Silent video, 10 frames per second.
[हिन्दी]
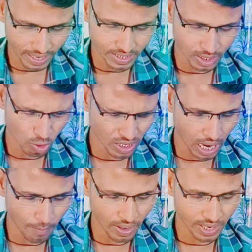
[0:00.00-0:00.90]
करना चाहते हो
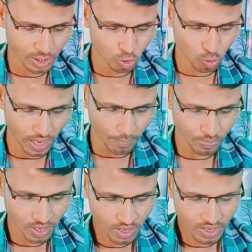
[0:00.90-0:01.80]
यहां पर यूट्यूब ऐप
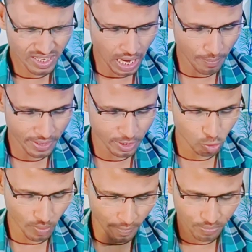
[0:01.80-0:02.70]
यहां पर
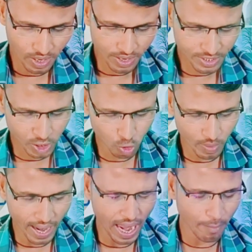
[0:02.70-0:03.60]
यूट्यूब ऐप
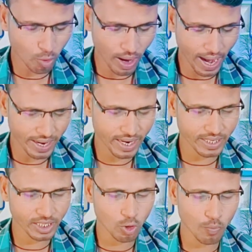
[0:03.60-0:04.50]
यूट्यूब ऐप को ऐड कर
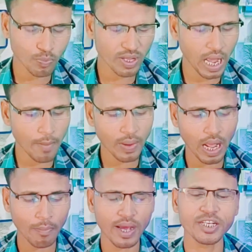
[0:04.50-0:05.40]
देते हो तो यहाँ पर
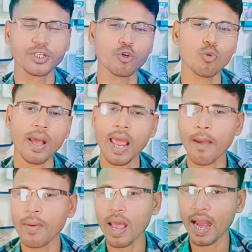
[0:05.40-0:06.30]
आपका यूट्यूब
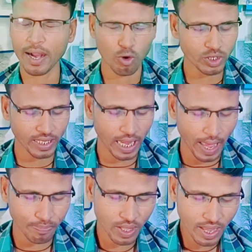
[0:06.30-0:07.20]
ऐप ऐड हो जाता
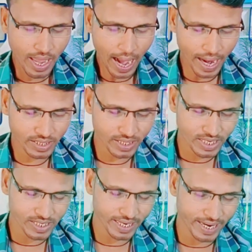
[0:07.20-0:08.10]
है एंड
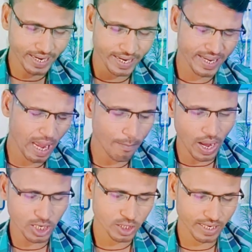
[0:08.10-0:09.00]
30 सेकंड के लिए या
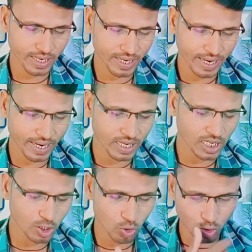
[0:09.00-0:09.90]
5 सेकंड के लिए करना
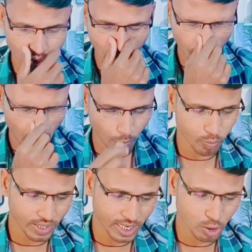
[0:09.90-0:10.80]
चाहते हो तो यहाँ पर आप
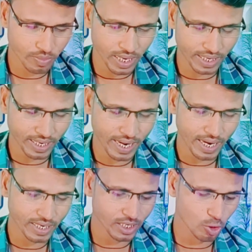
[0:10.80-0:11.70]
30 मिनट के लिए
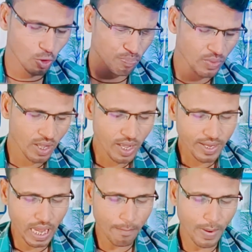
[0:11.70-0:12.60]
कर सकते हो
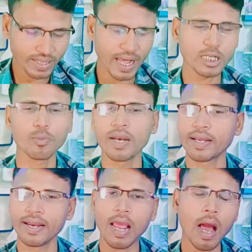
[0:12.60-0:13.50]
या 45
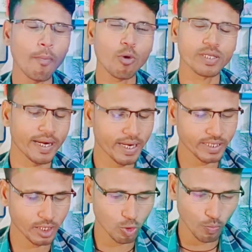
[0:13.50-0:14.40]
मिनट के लिए आप लोग सेट कर
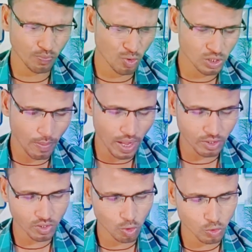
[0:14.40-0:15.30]
सकते हो उसके
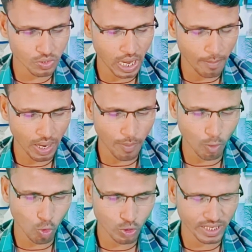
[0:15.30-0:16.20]
बाद दोस्तों यहां पर
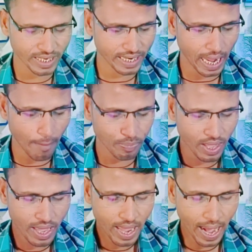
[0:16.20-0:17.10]
आपको कुछ नहीं करना है
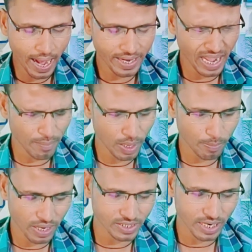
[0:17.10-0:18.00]
एंड यहाँ पर
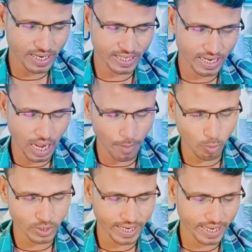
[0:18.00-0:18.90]
पर्सनल डिटेल
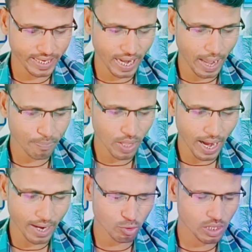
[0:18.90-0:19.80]
आपको चेक कर लेना है
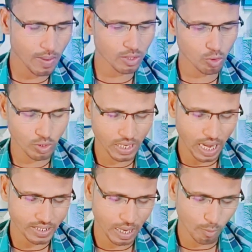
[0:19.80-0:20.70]
एंड उसके बाद दोस्तों
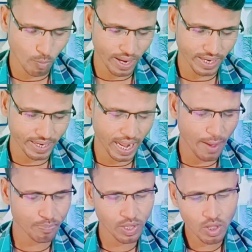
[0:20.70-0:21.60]
यहाँ से आपको बैक करना
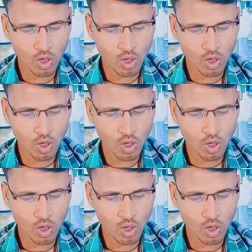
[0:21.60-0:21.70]
है